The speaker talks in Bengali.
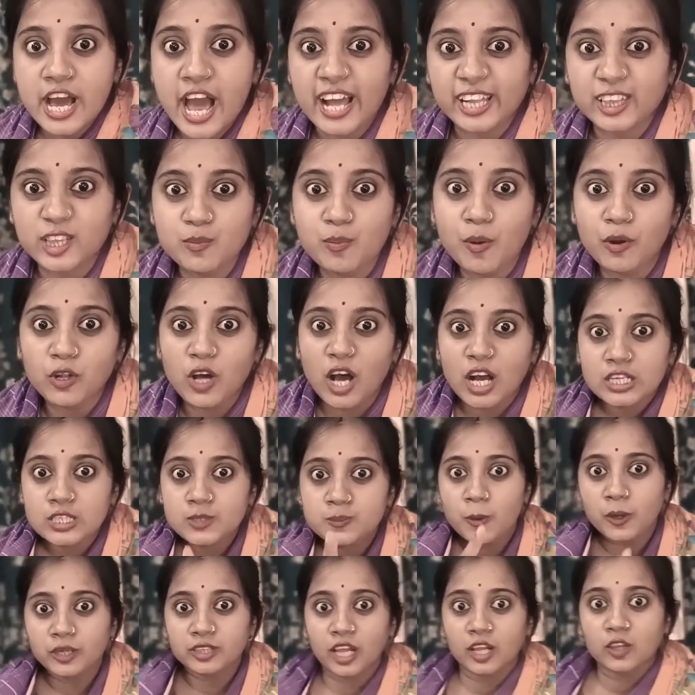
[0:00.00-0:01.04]
এত বড়
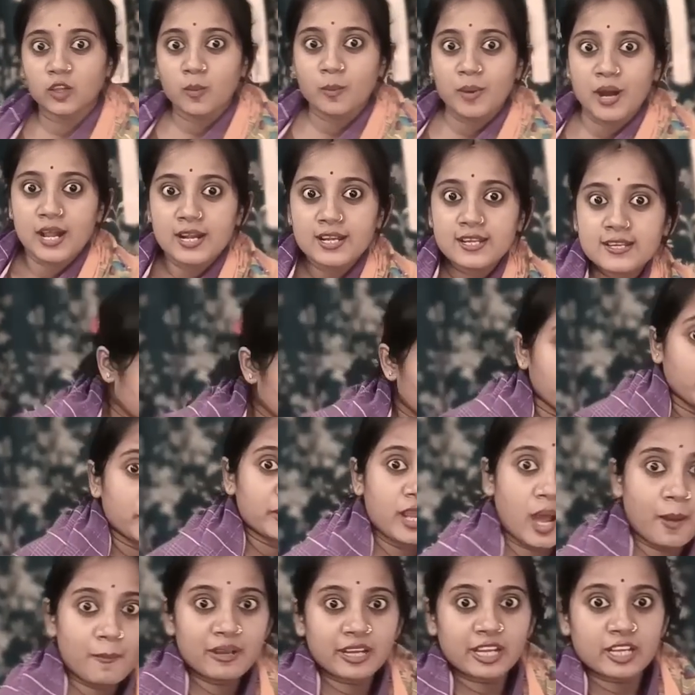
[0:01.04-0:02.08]
আস্পর্দা তোমার তুমি না
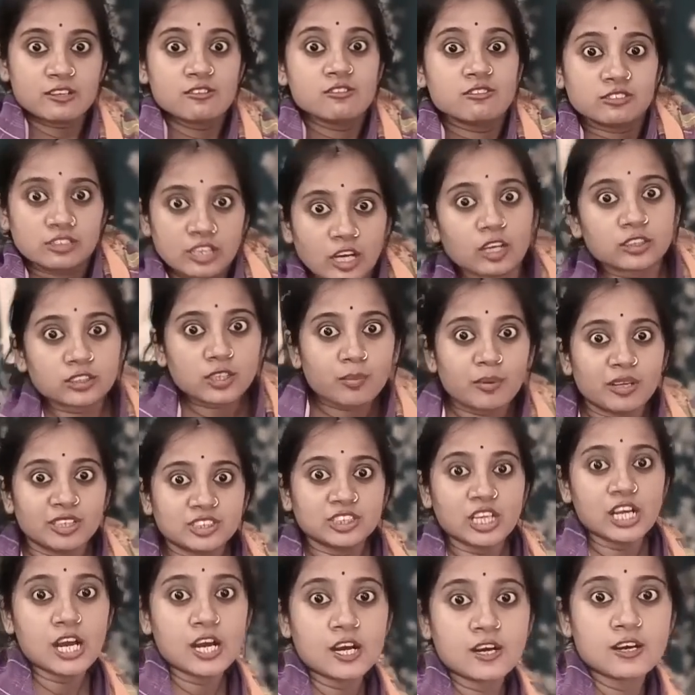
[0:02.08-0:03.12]
আমাকে নোংরা কথা বলছো